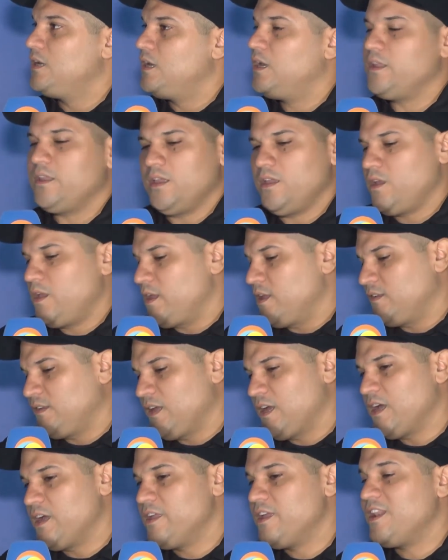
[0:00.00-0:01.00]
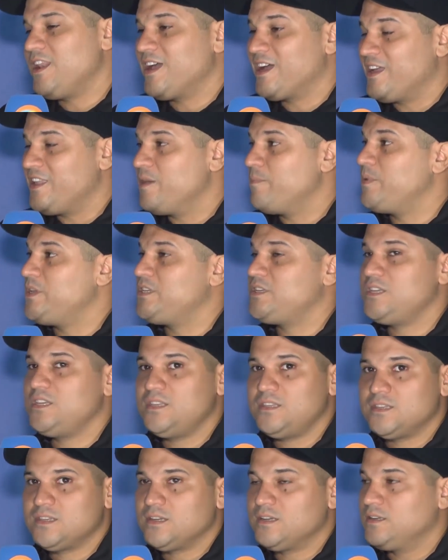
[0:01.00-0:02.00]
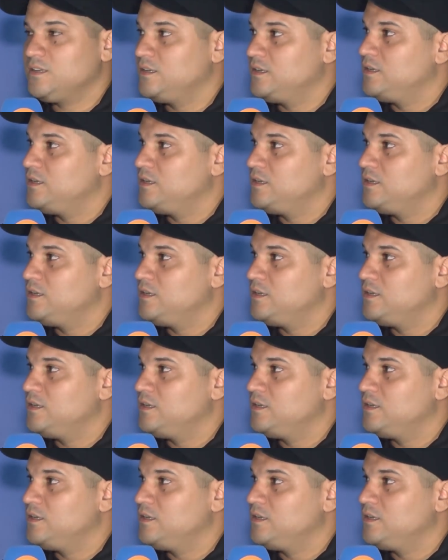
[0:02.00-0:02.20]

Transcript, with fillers: allí en esa calle, en la calle Pichincha.